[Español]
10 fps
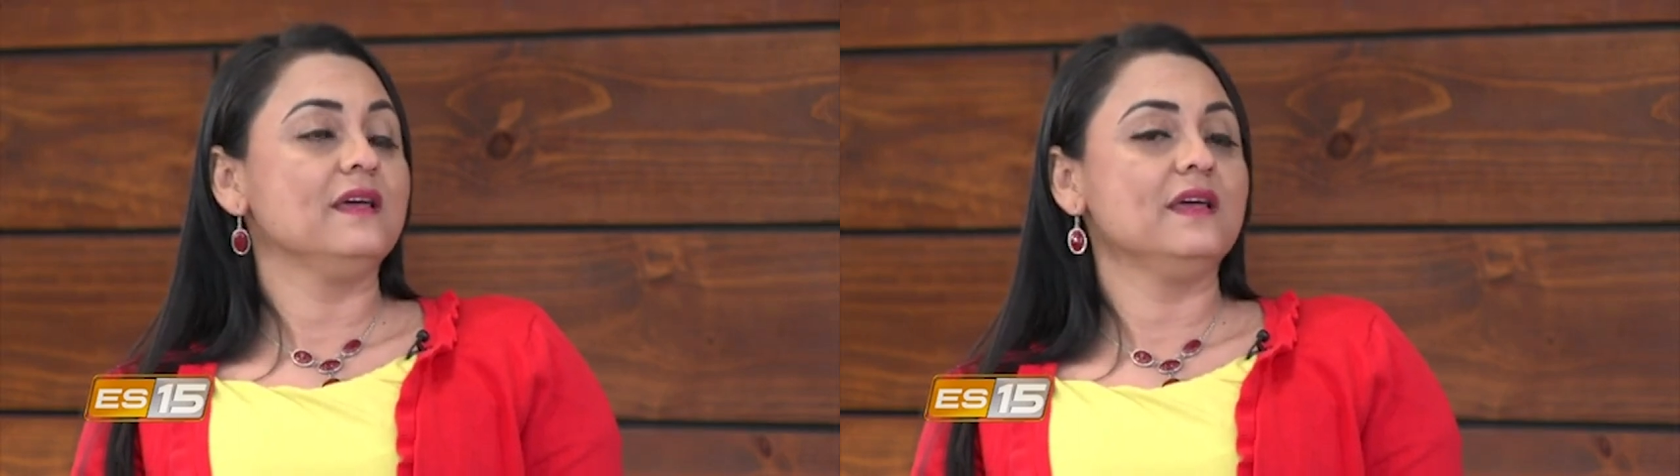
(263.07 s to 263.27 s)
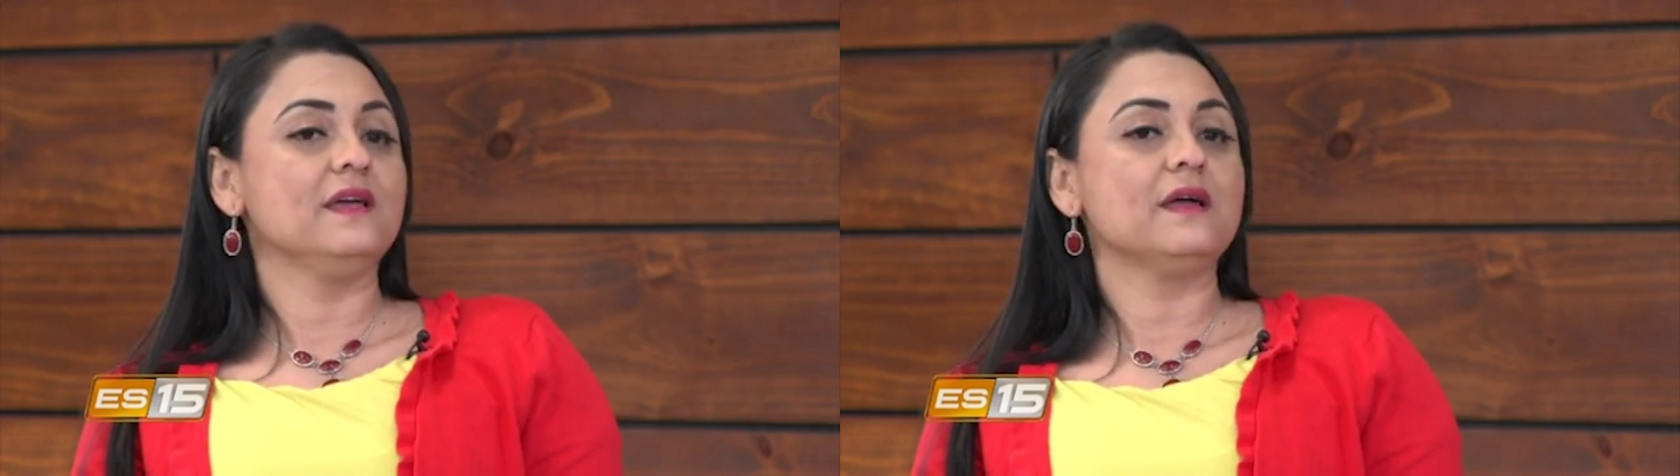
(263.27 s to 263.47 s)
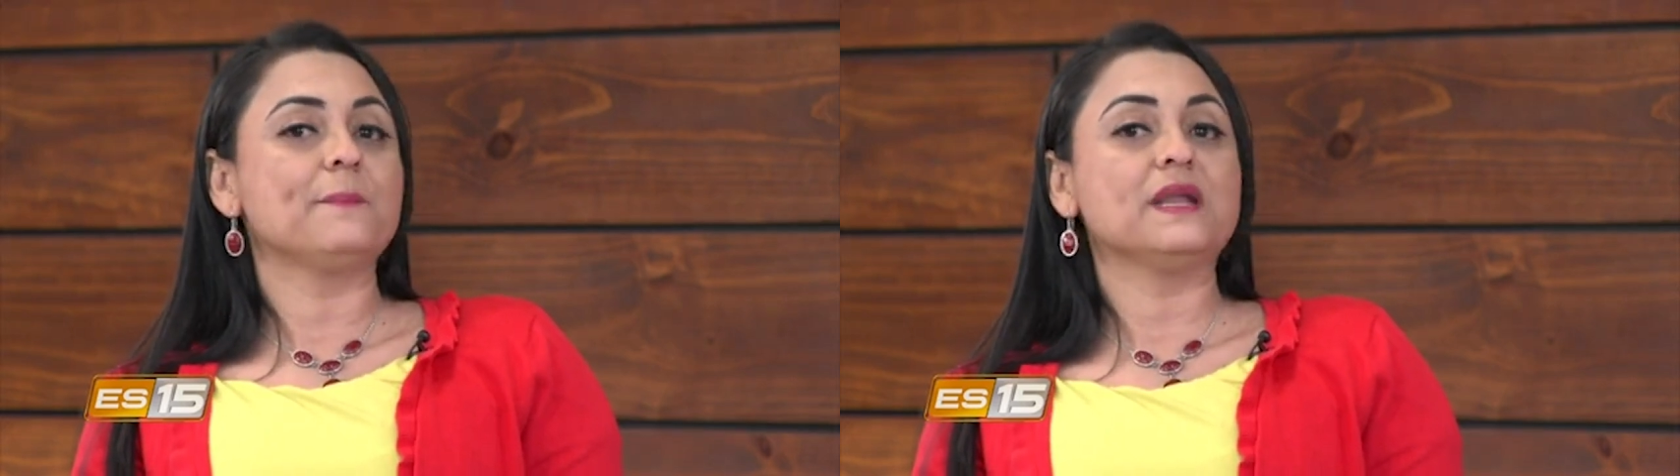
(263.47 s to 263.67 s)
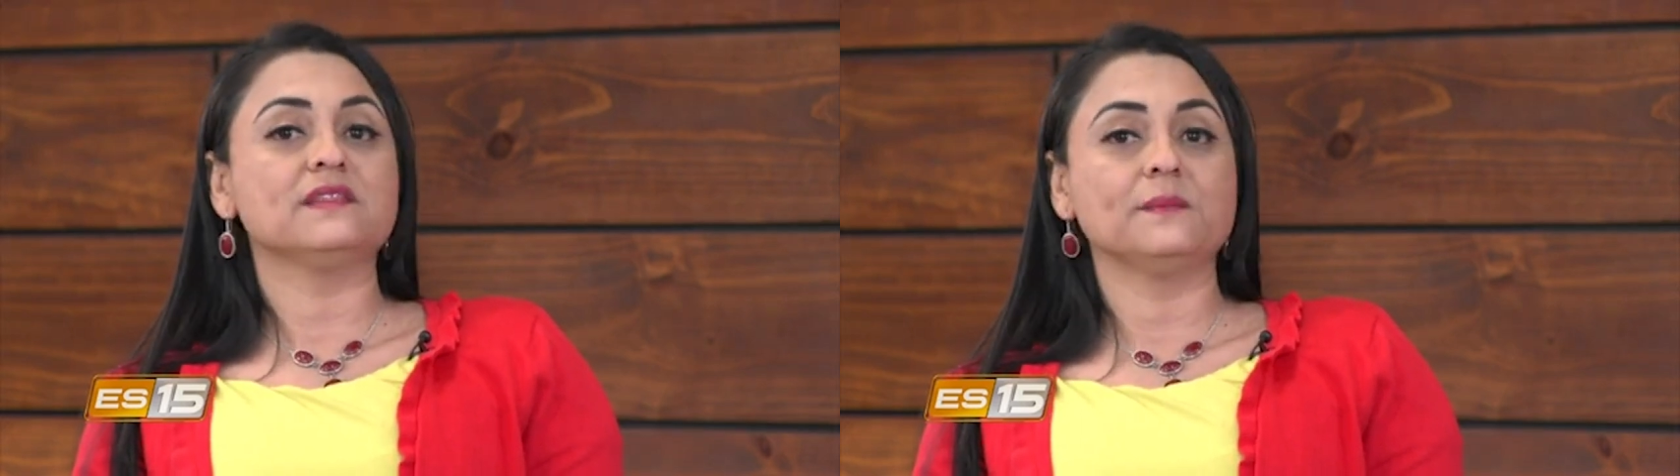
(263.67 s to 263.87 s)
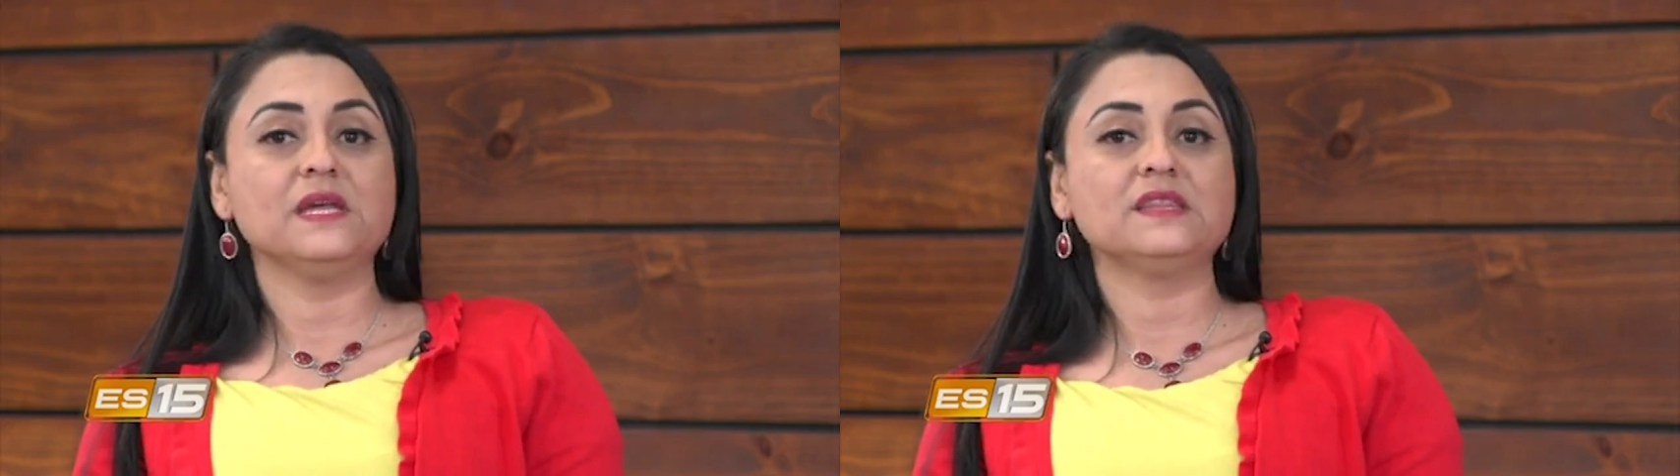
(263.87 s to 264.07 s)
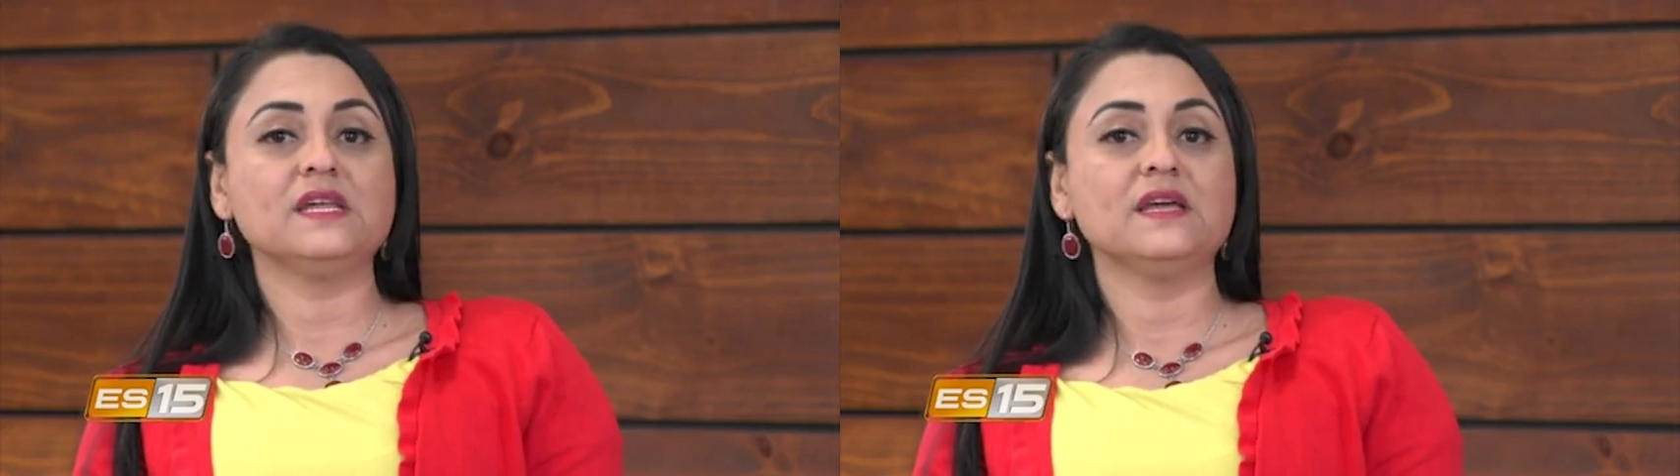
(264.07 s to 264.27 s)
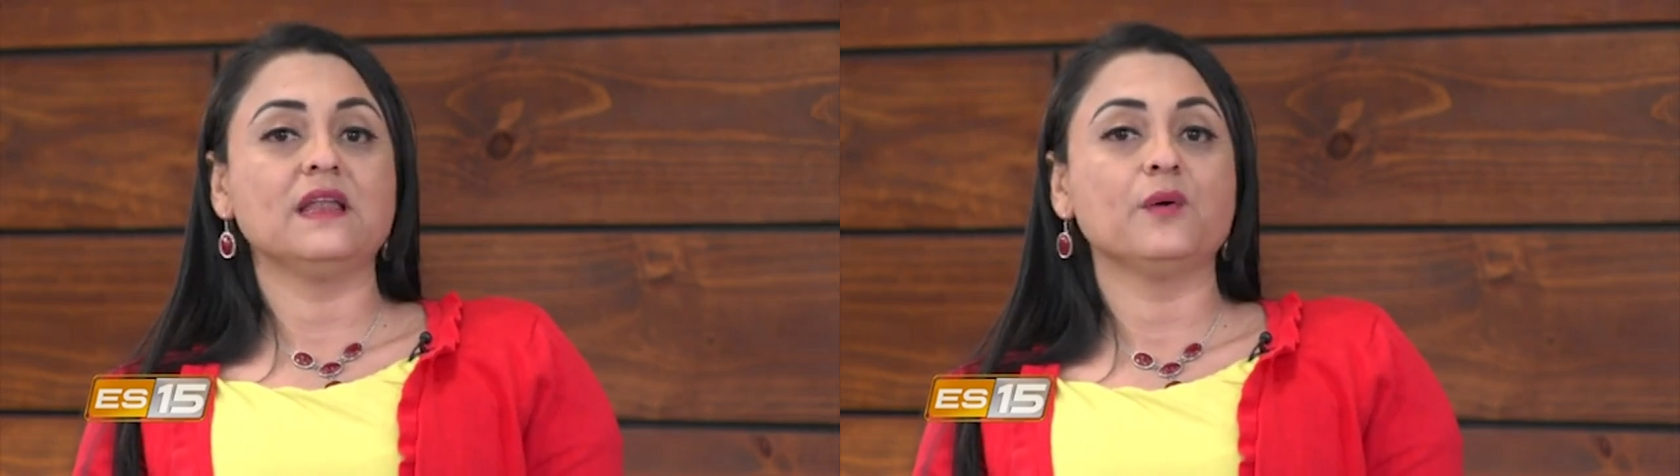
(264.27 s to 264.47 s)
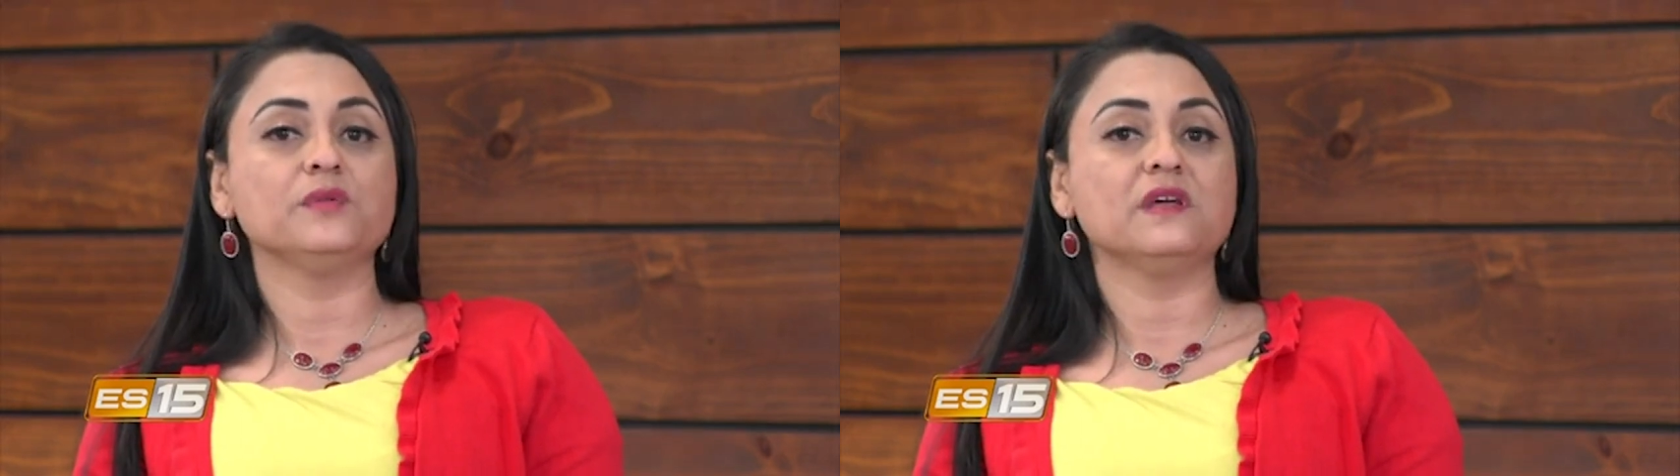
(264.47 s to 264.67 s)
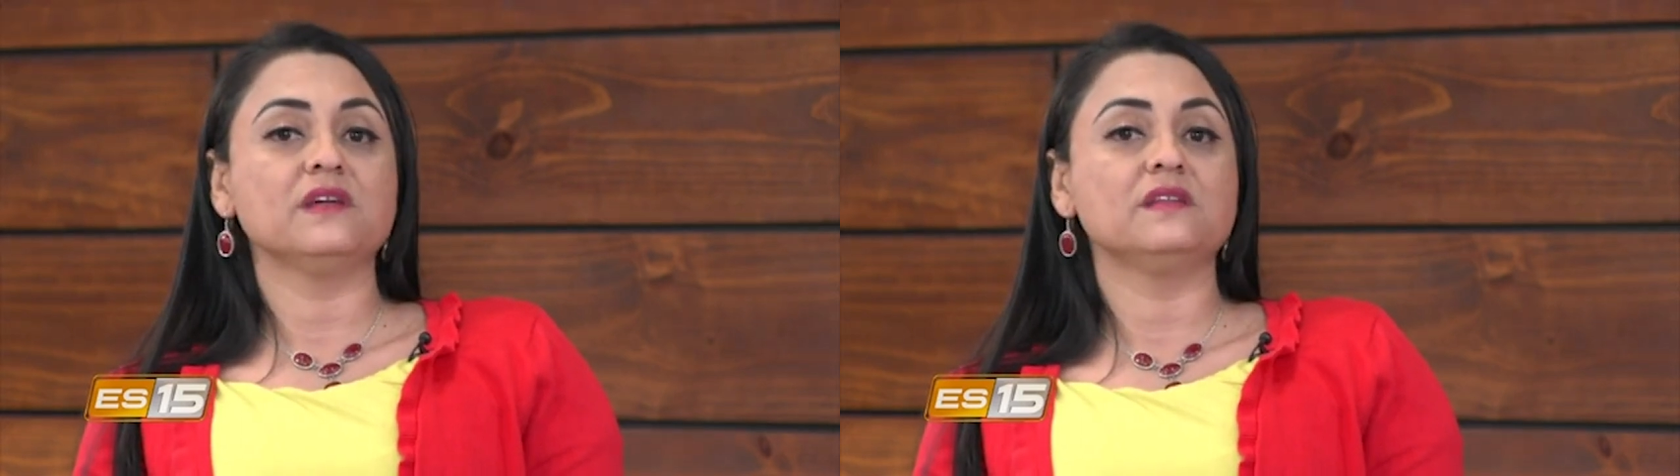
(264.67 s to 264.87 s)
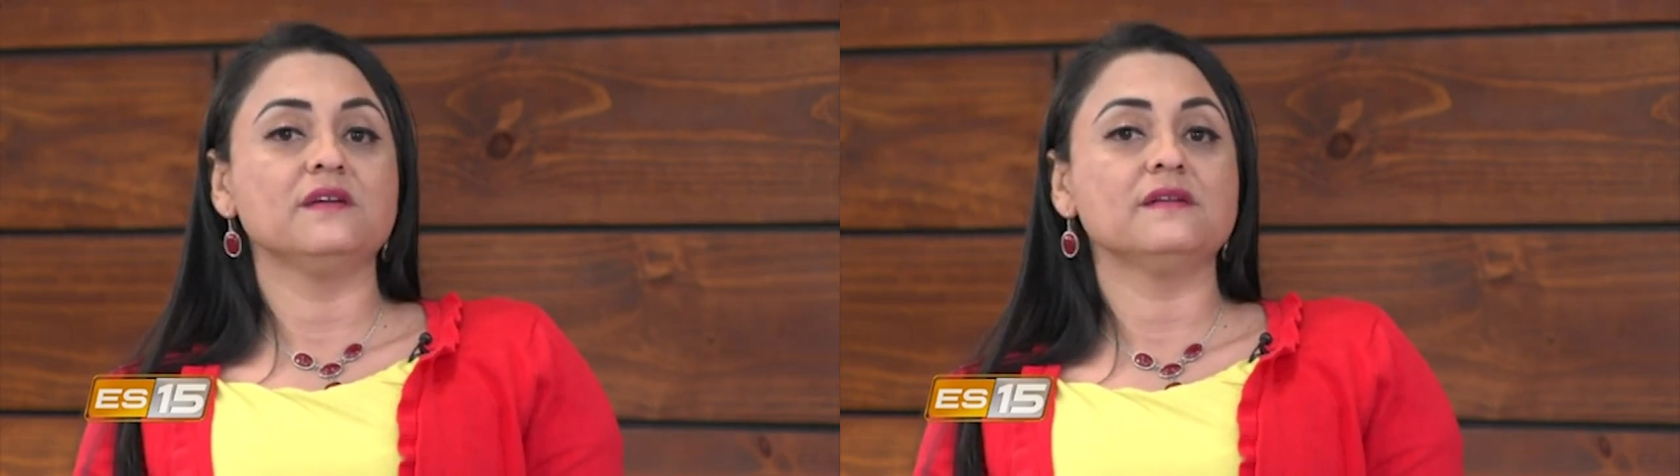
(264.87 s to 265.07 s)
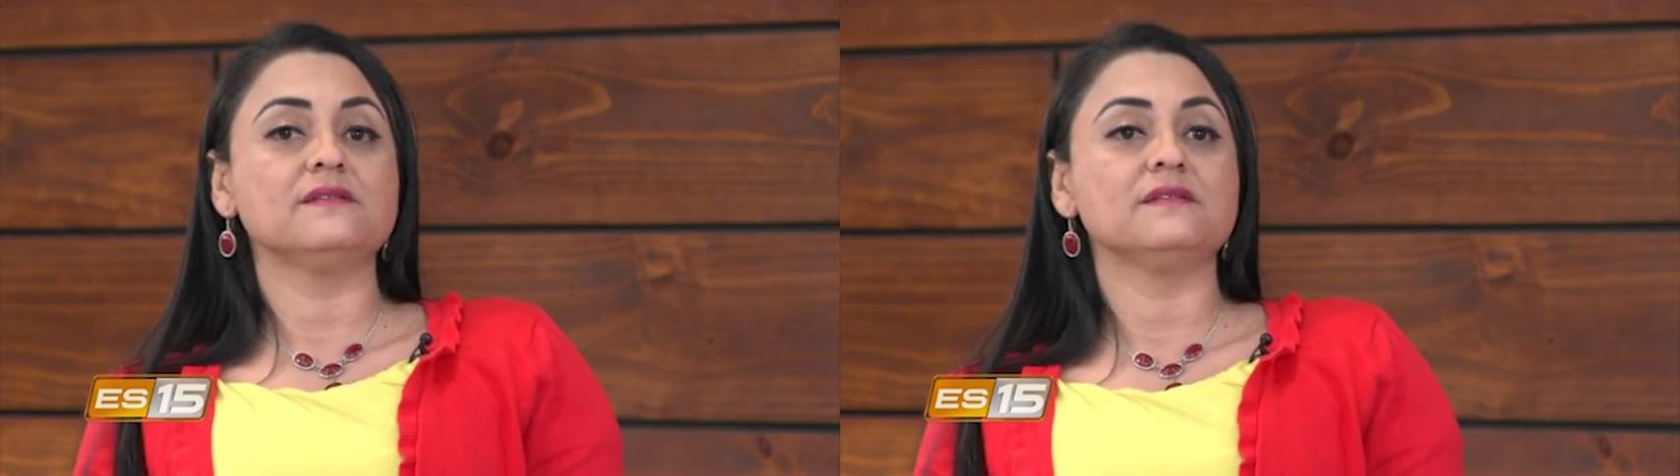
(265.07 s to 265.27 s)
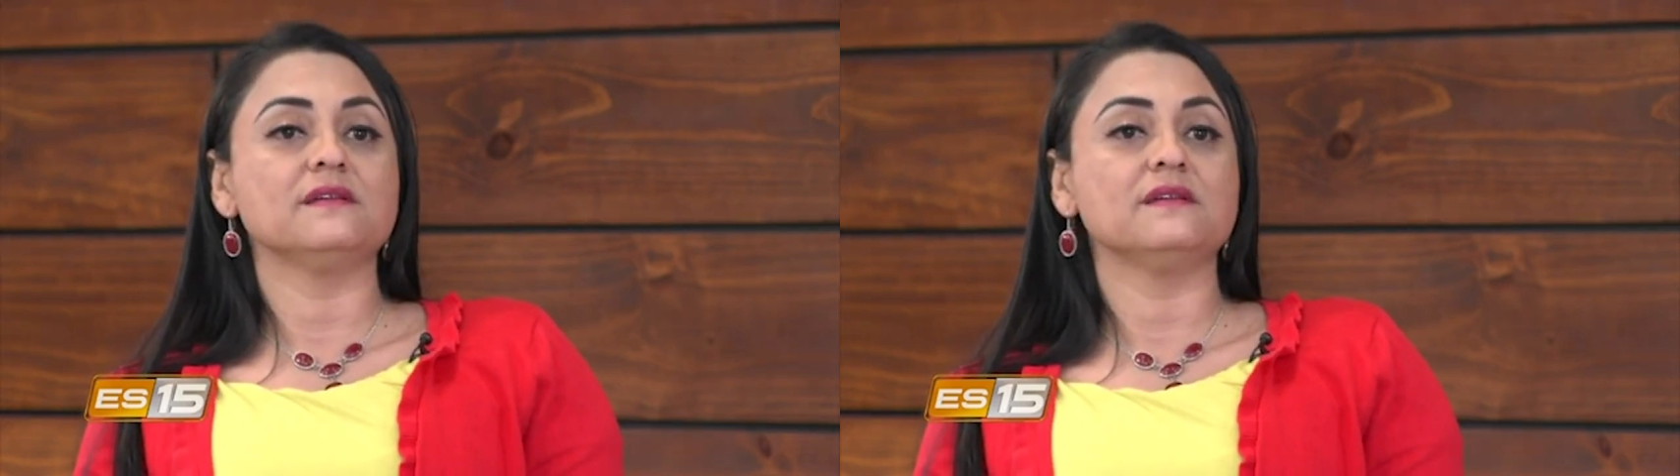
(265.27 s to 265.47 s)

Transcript: eh, aparentemente la Junta Directiva